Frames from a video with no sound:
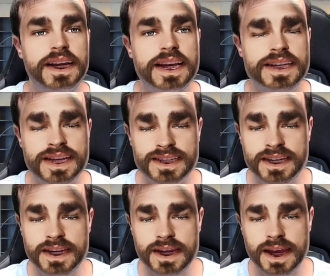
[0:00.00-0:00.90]
es
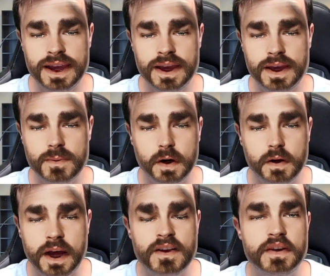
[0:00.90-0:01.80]
así y
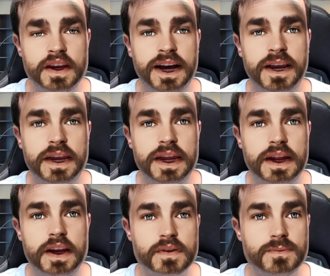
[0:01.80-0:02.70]
bueno, al final
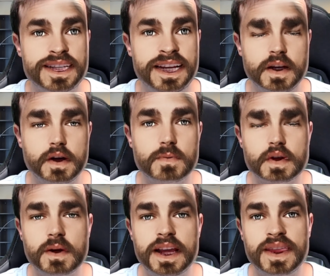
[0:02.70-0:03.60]
eh, les va a salir, como se
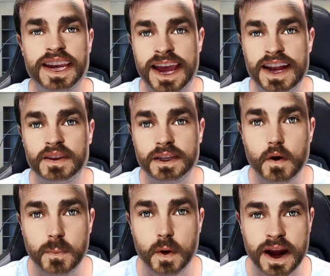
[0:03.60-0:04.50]
suele decir, el
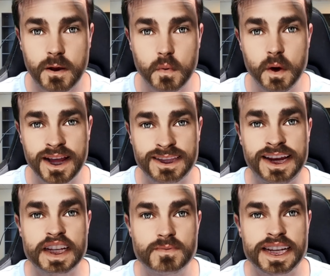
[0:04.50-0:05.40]
tiro por la culata,
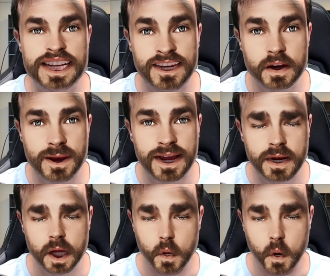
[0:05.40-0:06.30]
les va a salir
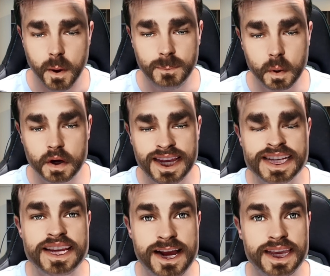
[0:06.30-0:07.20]
mal porque
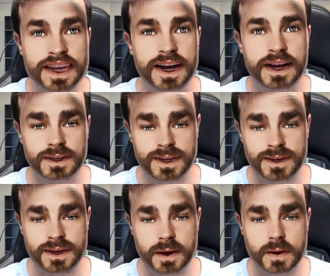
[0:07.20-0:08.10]
Shakira
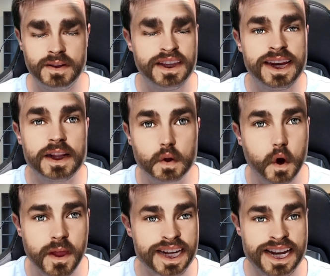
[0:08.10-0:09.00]
tiene
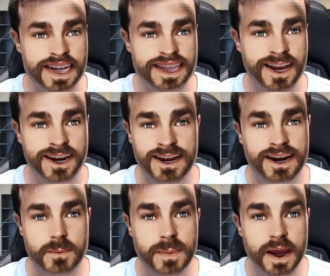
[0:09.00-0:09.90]
todas las de
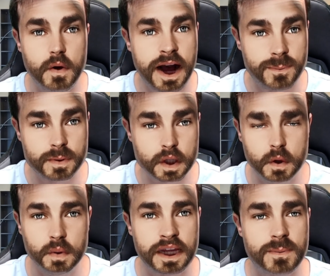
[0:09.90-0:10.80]
ganar, pero
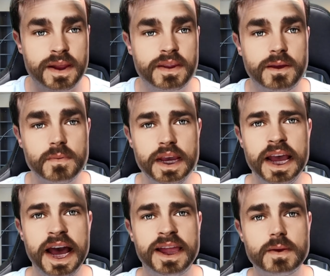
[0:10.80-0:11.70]
absolutamente.
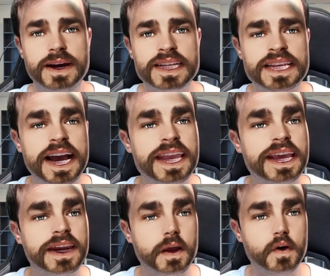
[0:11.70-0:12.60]
Además, hay
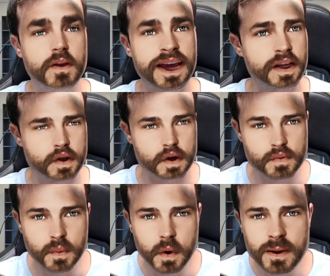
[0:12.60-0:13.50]
que recordar, y esto es muy